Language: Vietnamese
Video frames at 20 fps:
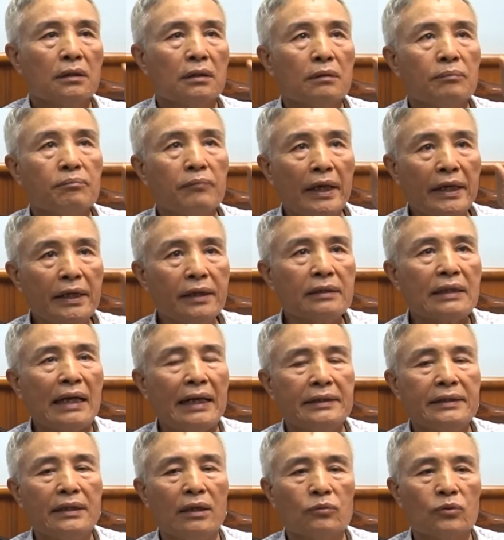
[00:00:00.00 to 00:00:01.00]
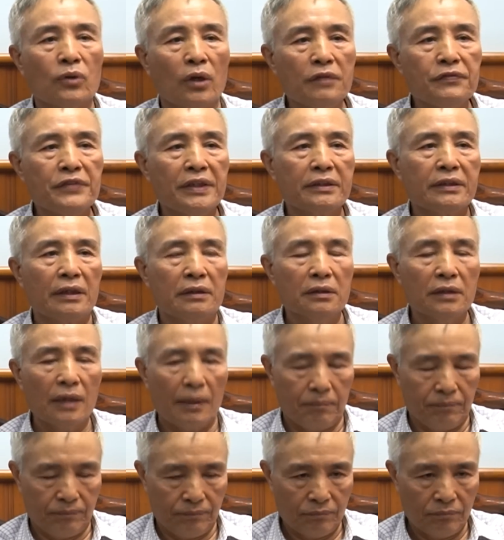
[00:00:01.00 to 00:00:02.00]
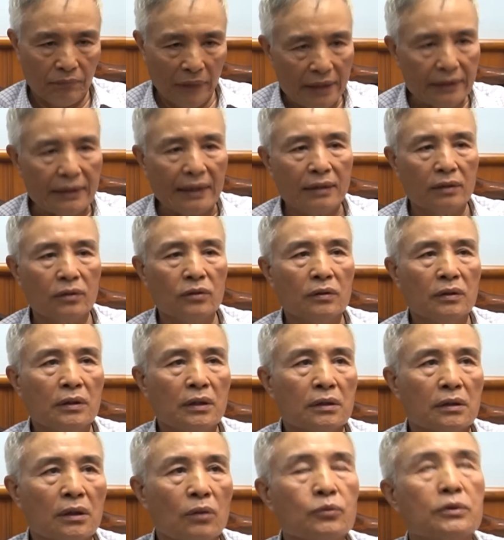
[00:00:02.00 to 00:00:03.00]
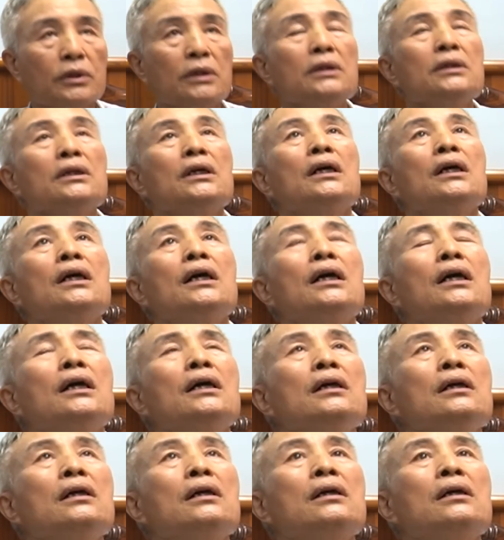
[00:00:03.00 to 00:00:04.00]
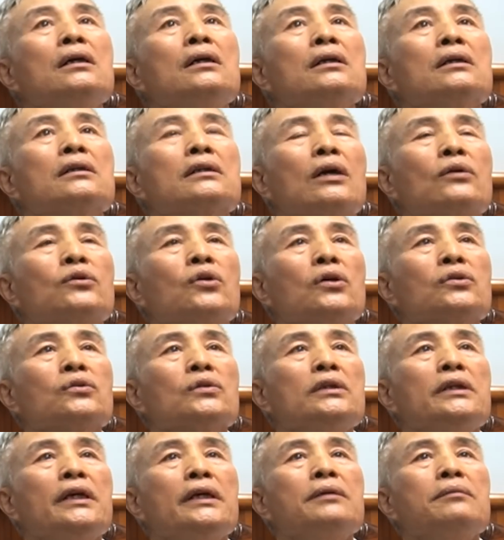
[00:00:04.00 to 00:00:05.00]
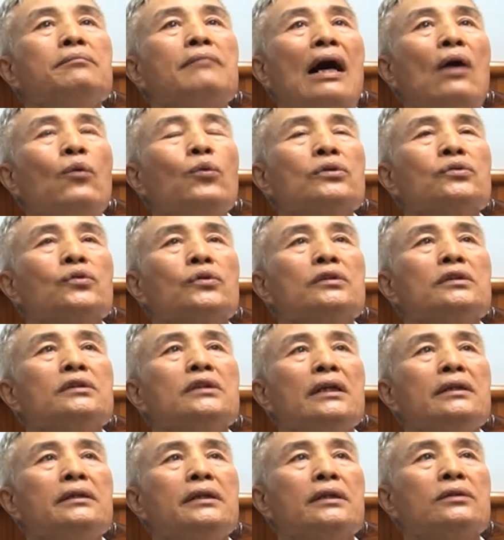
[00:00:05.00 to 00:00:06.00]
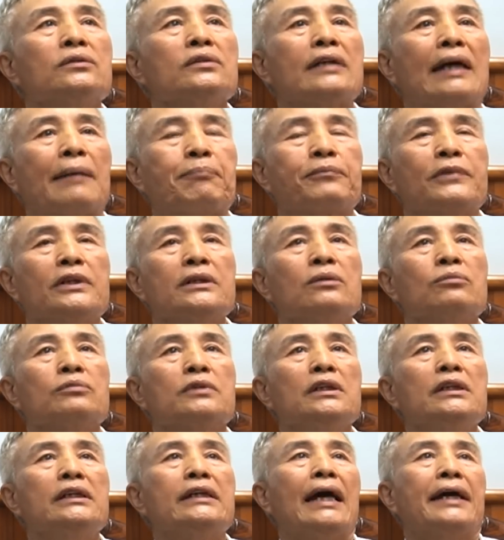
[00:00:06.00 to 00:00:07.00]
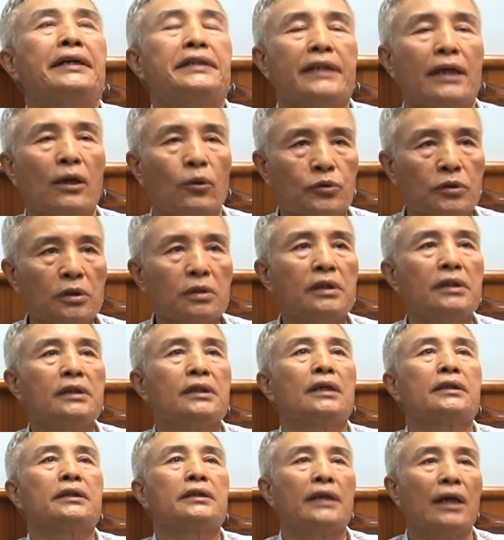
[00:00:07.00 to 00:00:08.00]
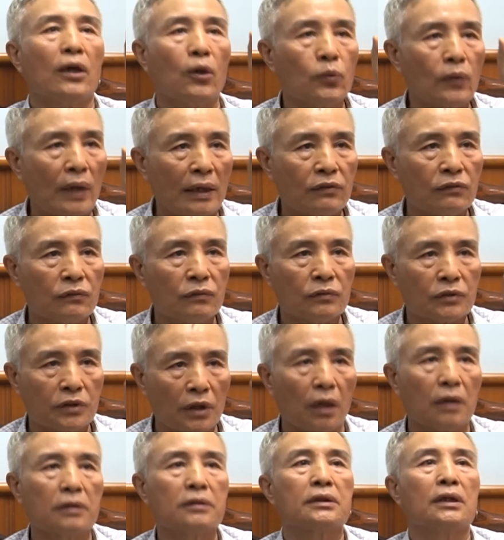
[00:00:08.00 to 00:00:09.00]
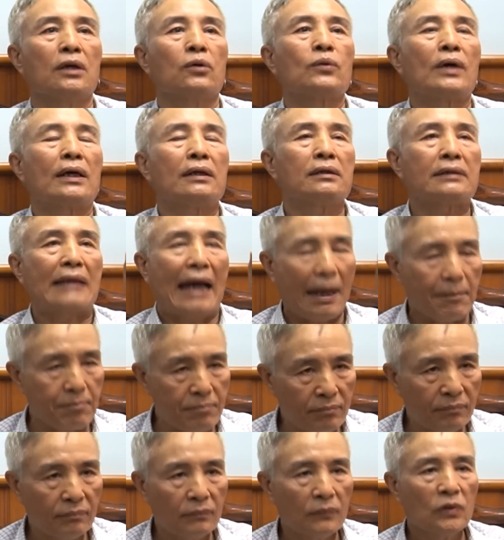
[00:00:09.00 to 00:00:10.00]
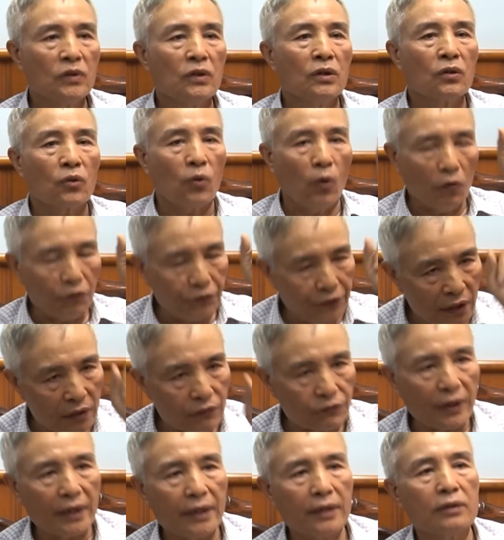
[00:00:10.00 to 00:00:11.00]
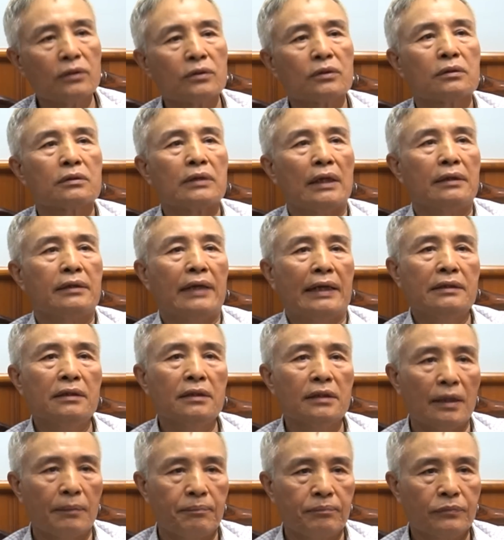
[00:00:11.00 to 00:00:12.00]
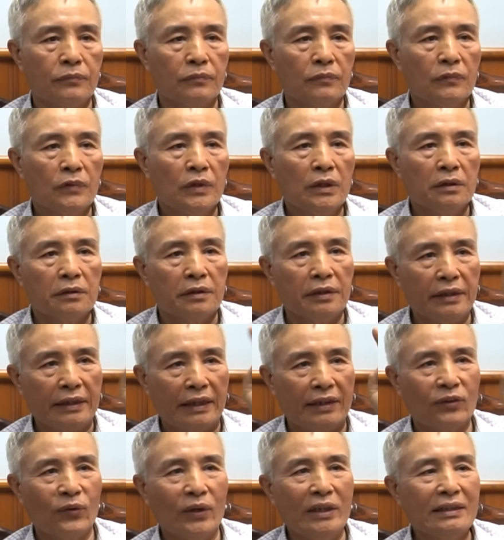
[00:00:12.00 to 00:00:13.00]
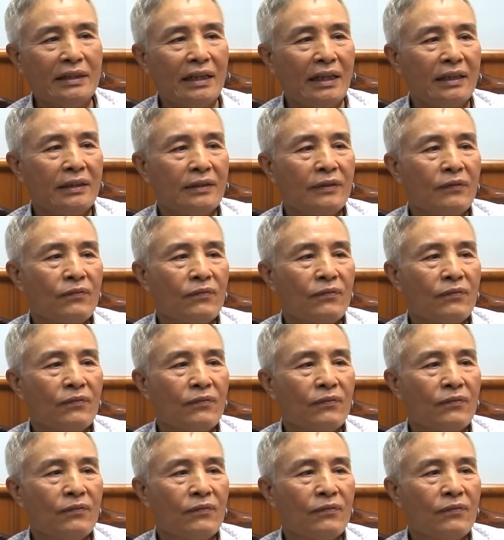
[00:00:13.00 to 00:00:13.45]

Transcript: mấy cái tài liệu nói về trận Đức Lập, mấy cái tài liệu đồng chí uh, sau đó tôi lên báo Quân đội Nhân dân thì tôi gặp với đồng chí Lê Hải Triều, trước đây là tiểu đoàn trưởng tiểu đoàn tám, có viết về cái trận đánh Đức Lập. Thì này nói là